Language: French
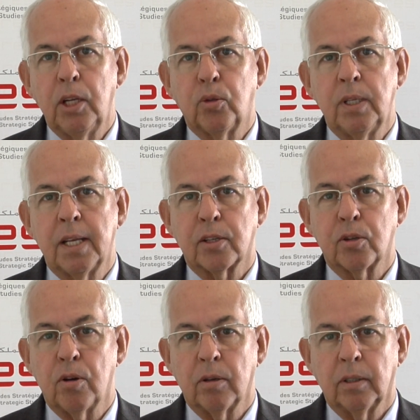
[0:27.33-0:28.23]

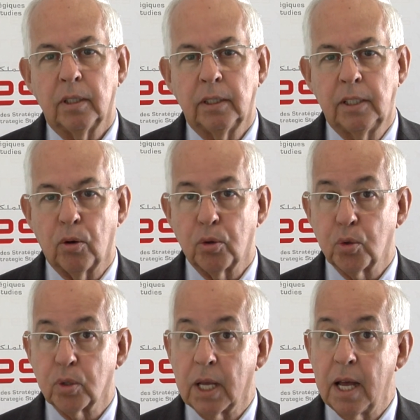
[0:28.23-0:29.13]
l'utilisation des
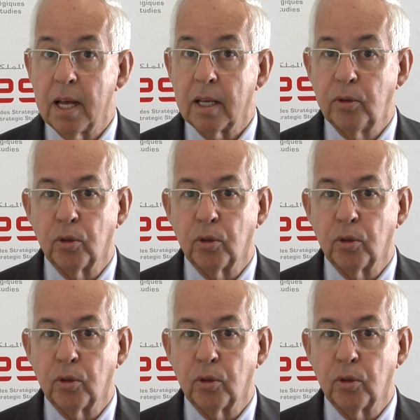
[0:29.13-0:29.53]
ressources rares,